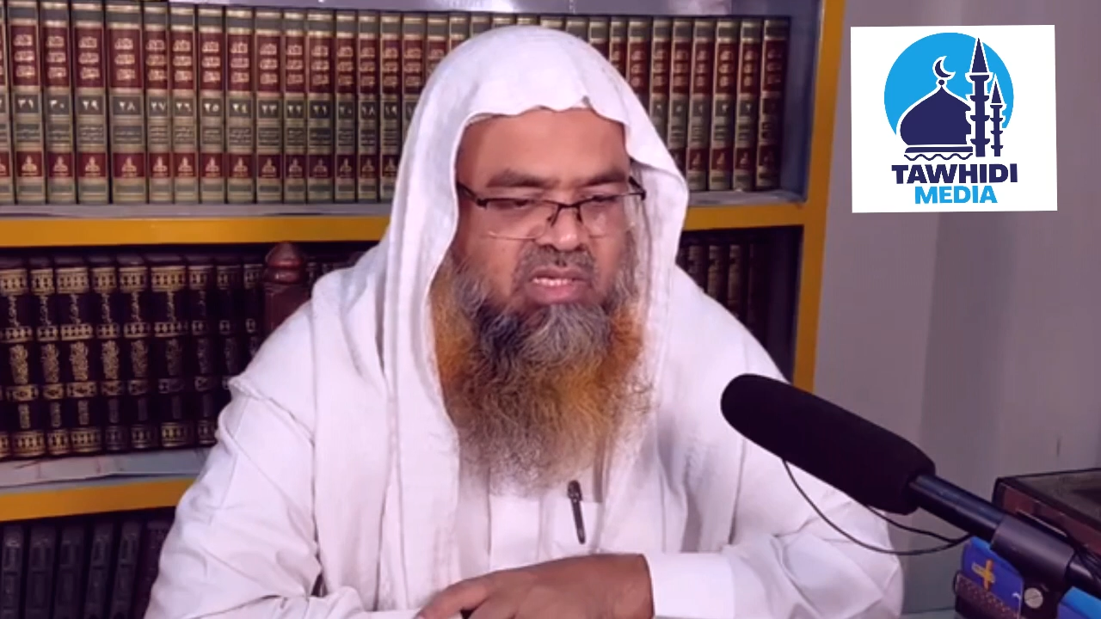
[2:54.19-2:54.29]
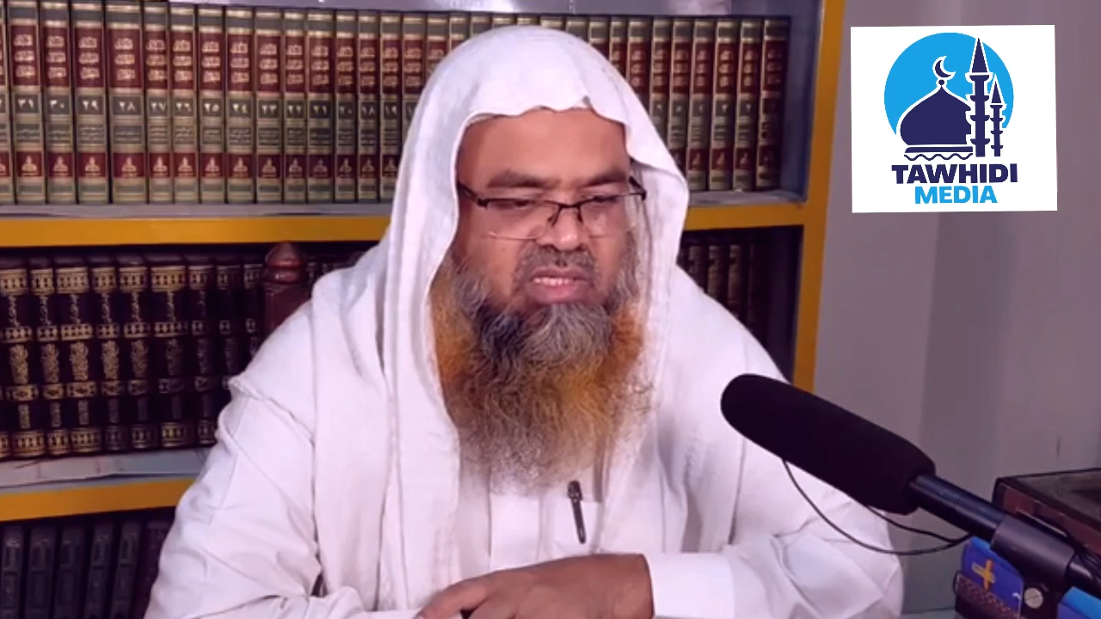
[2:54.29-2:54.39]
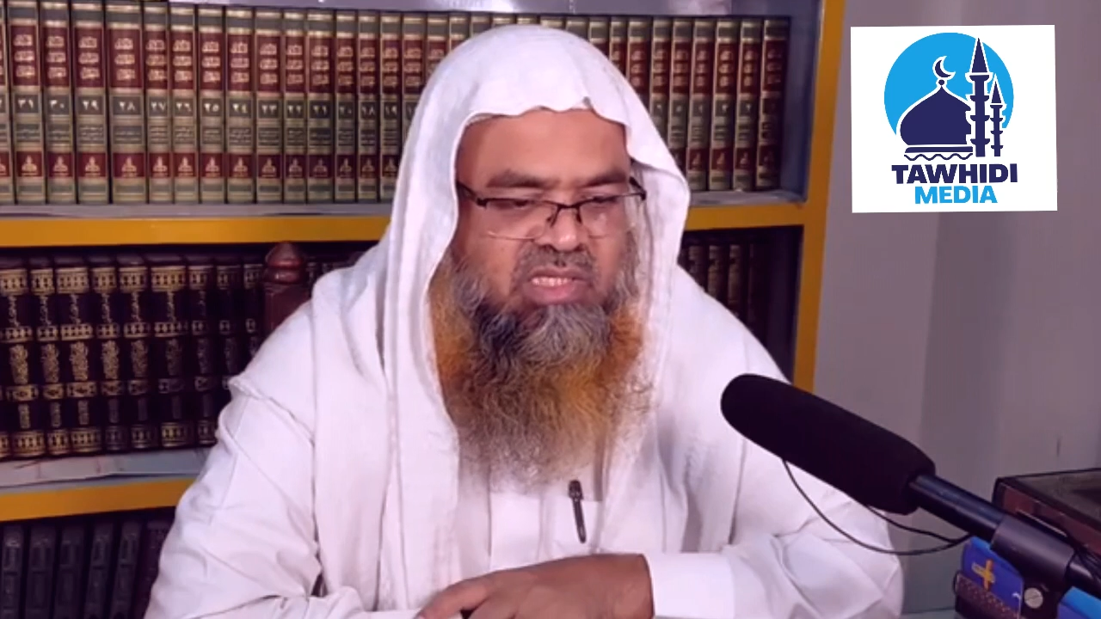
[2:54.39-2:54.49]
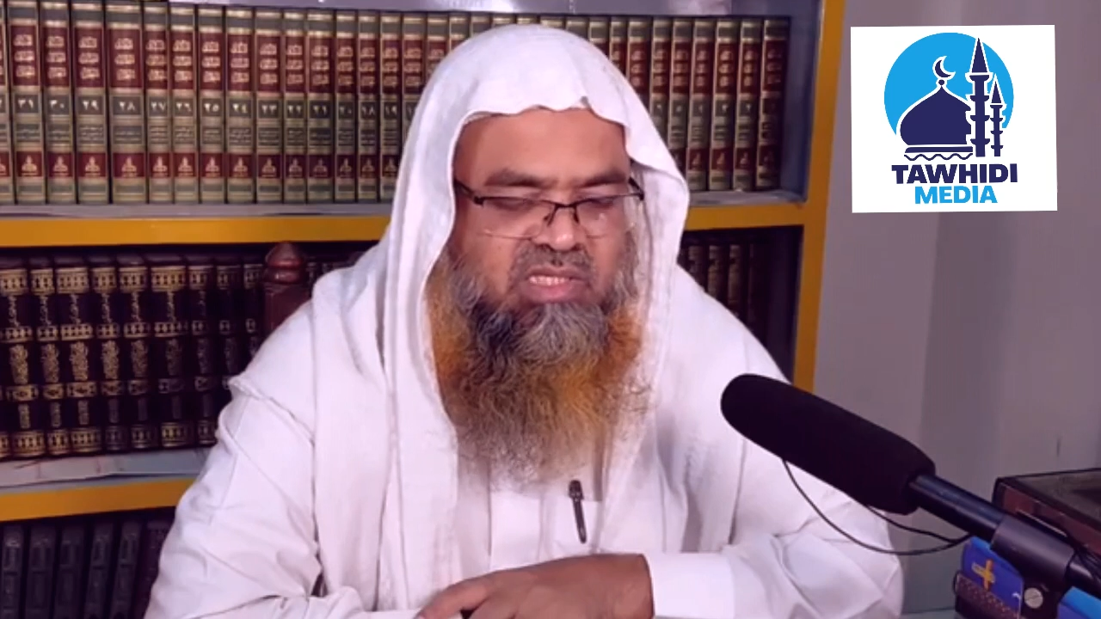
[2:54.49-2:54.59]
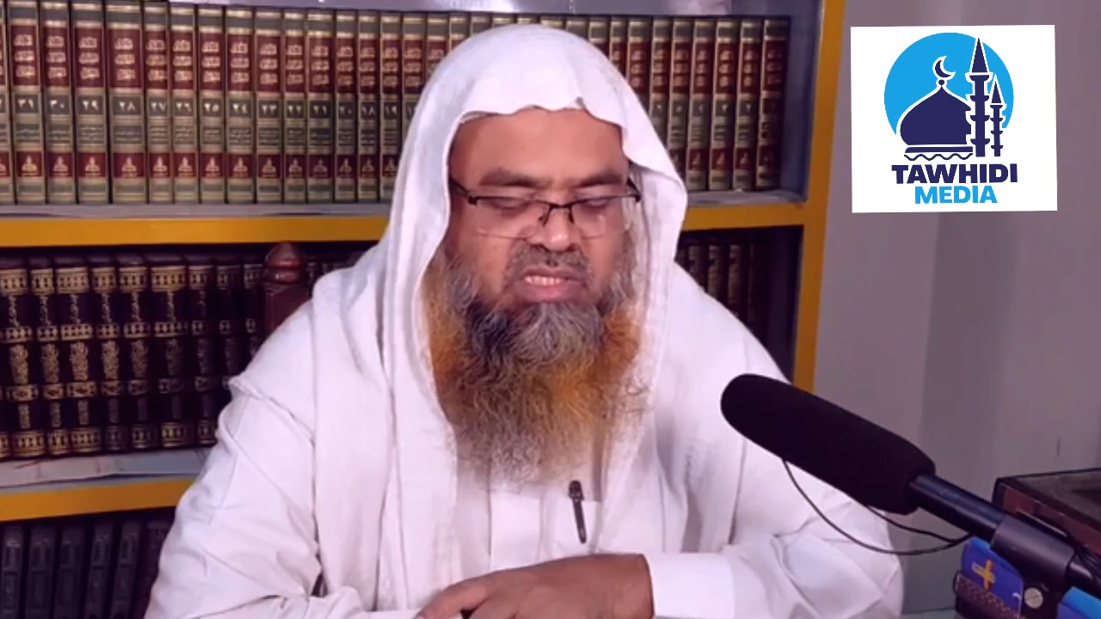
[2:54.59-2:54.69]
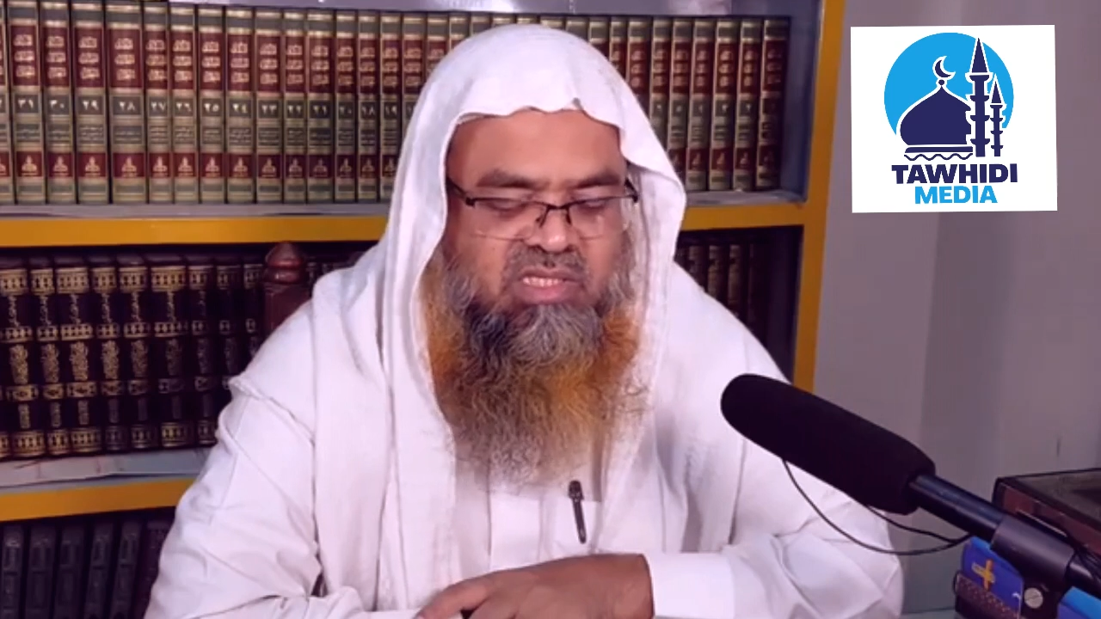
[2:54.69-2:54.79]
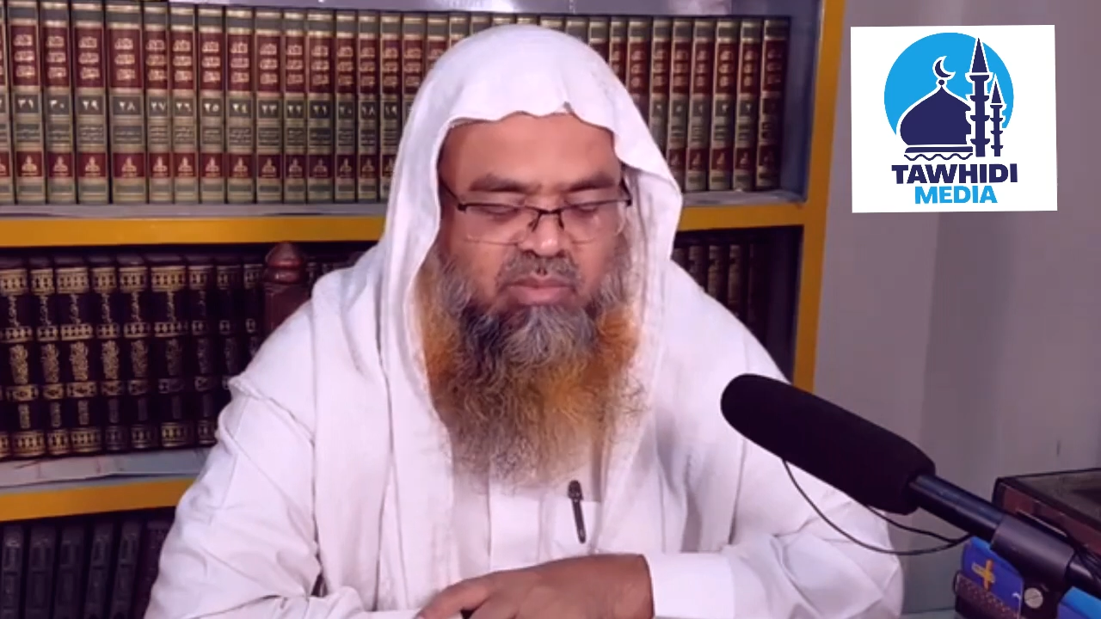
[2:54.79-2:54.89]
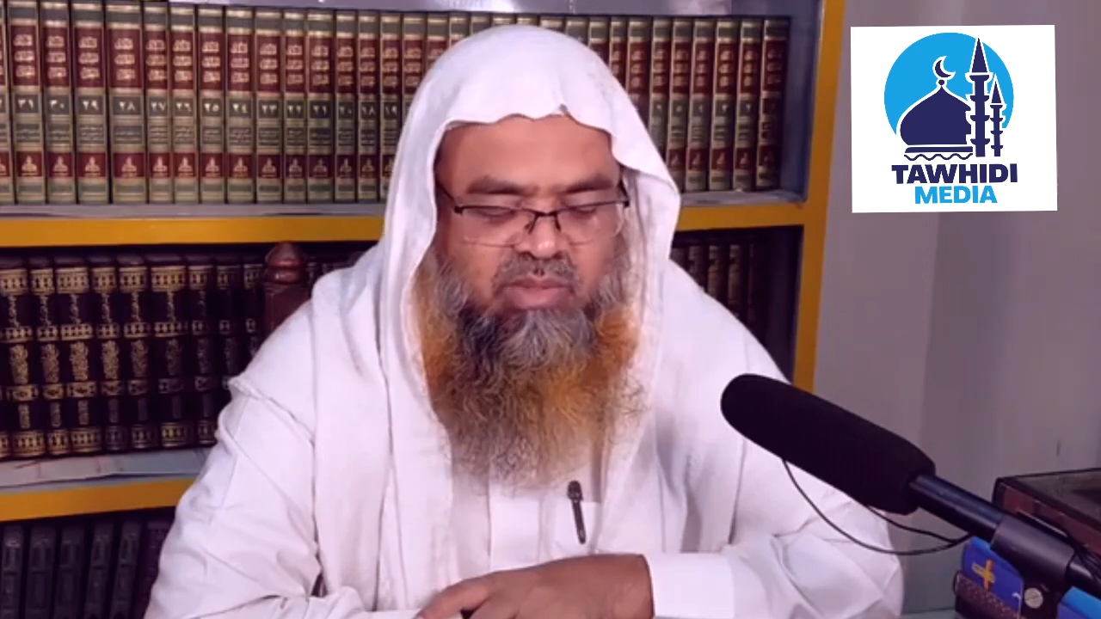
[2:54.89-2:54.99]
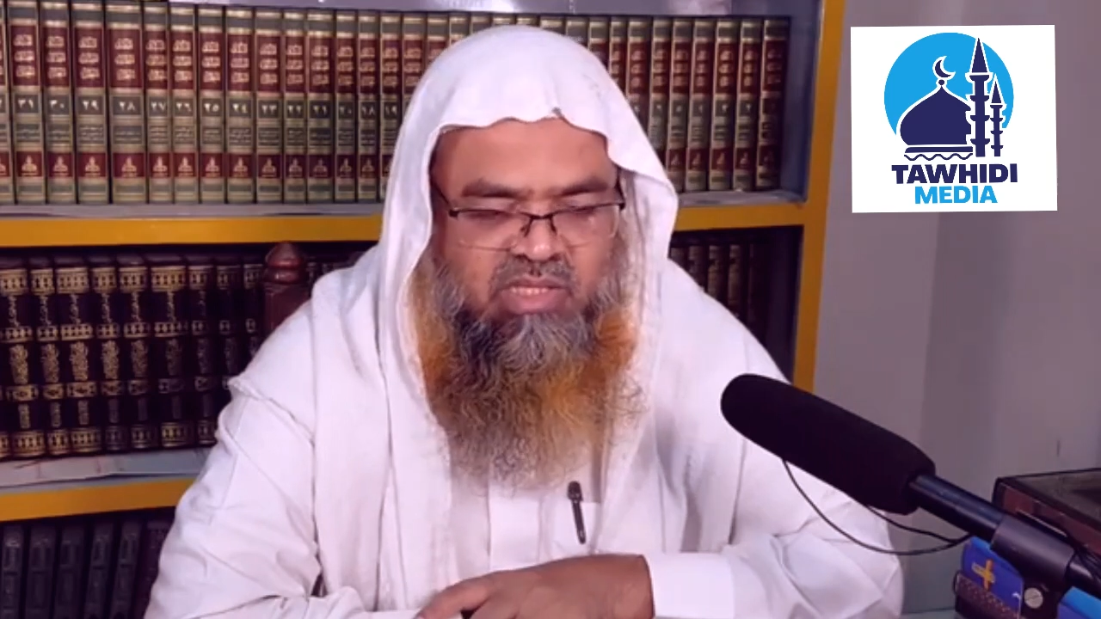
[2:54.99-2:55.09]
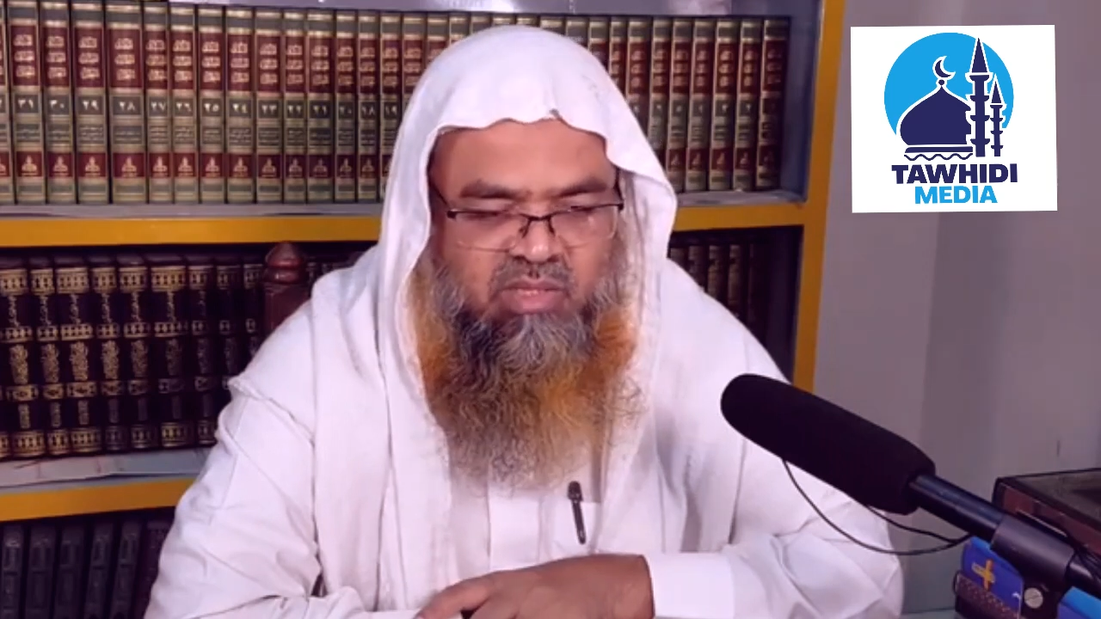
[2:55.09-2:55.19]
সাথে সাথে
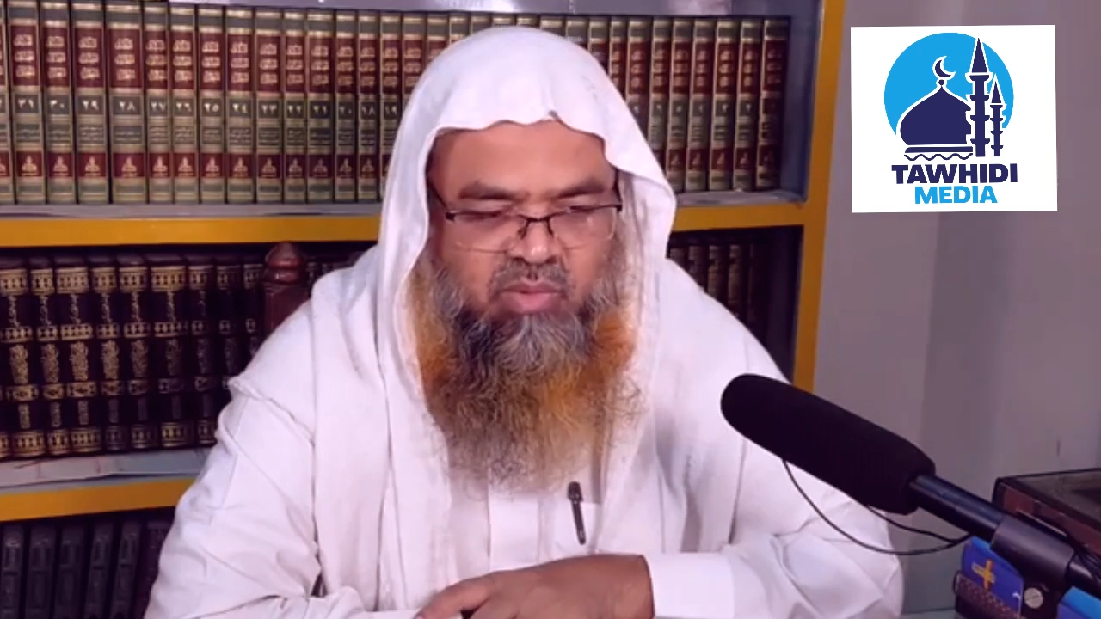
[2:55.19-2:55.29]
আবার তারা